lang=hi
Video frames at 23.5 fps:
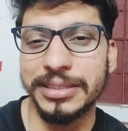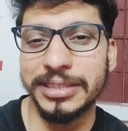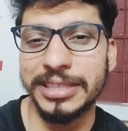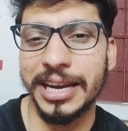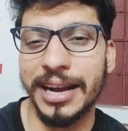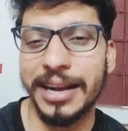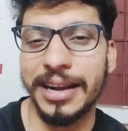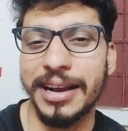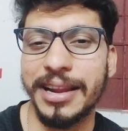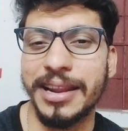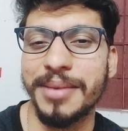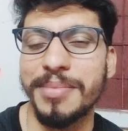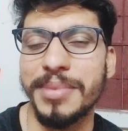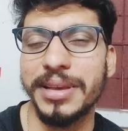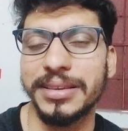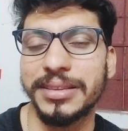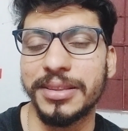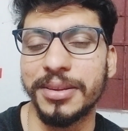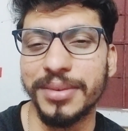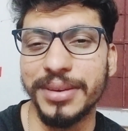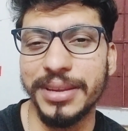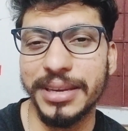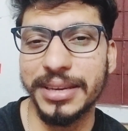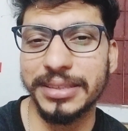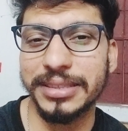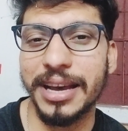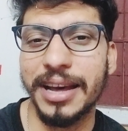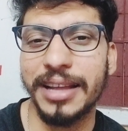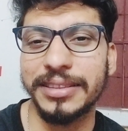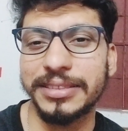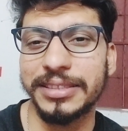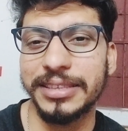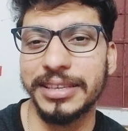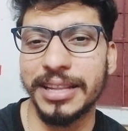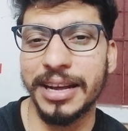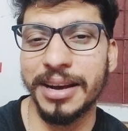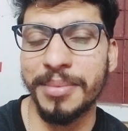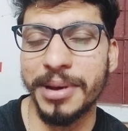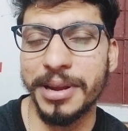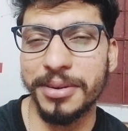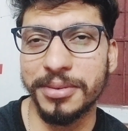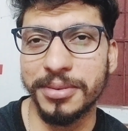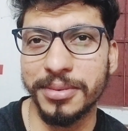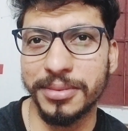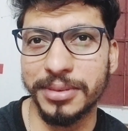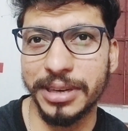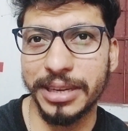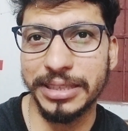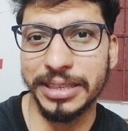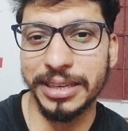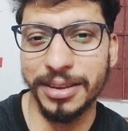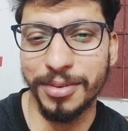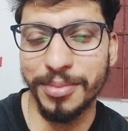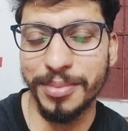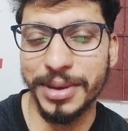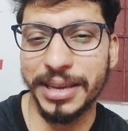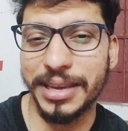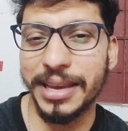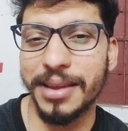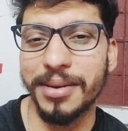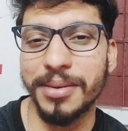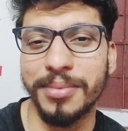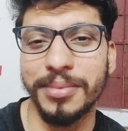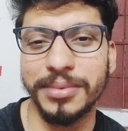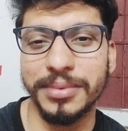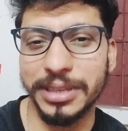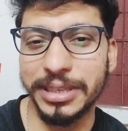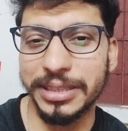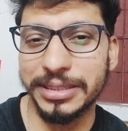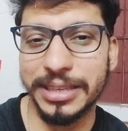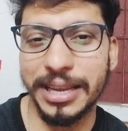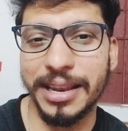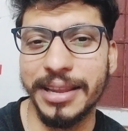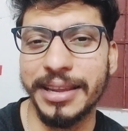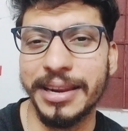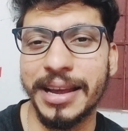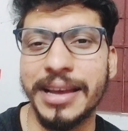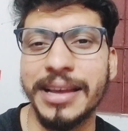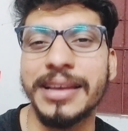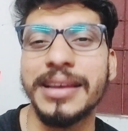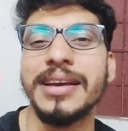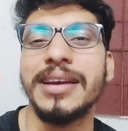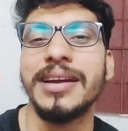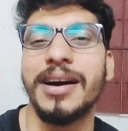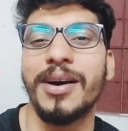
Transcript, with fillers: जाकर एम एस धोनी के साथ सीधा मानो ड्रेसिंग रूम में खेल हिस्सा ले रहा है